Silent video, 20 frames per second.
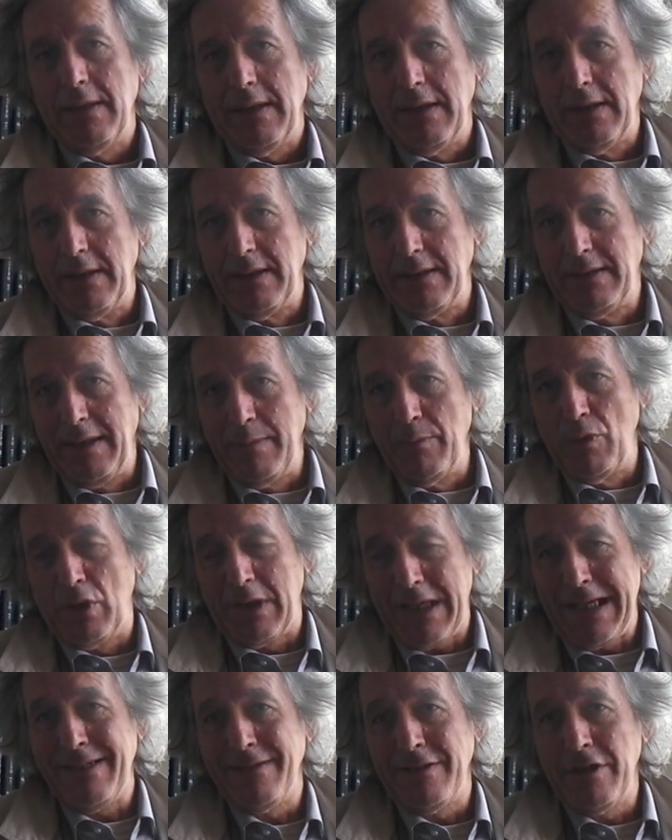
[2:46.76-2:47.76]
eh,
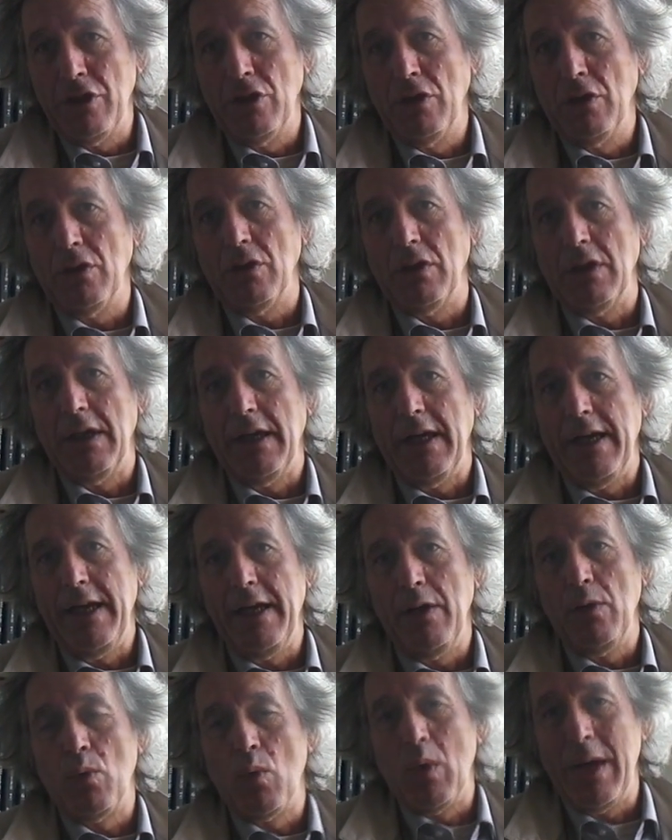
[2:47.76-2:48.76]
democratico
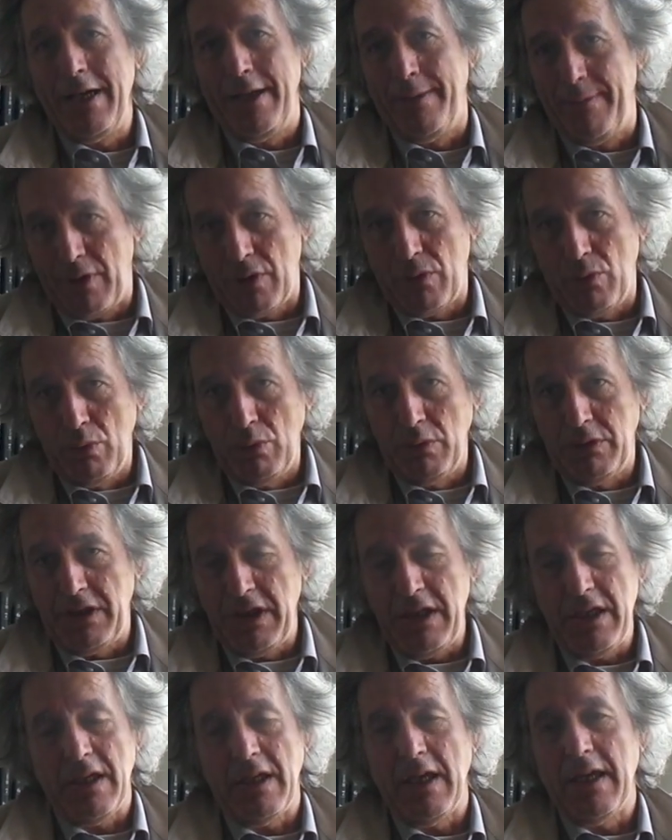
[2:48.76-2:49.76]
e uguale per
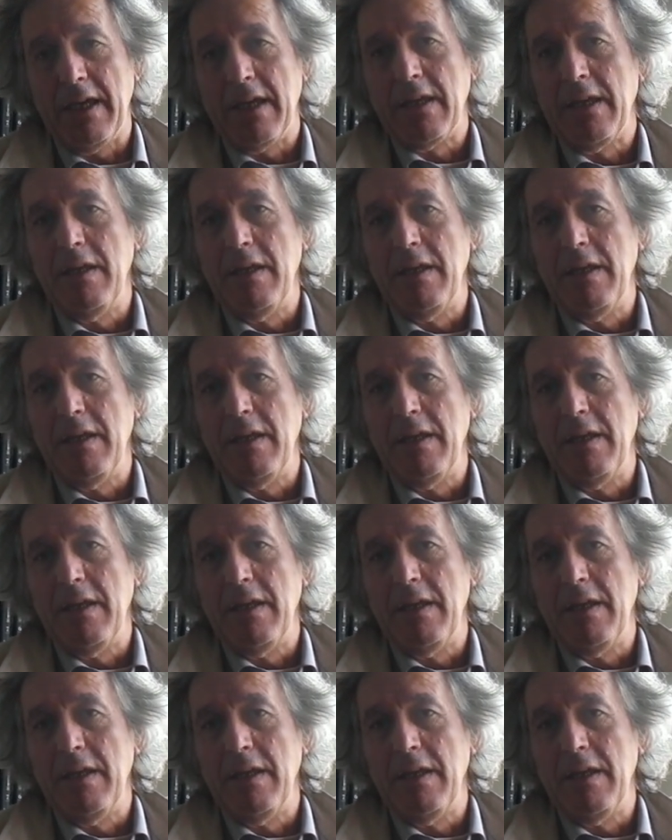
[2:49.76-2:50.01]
tutti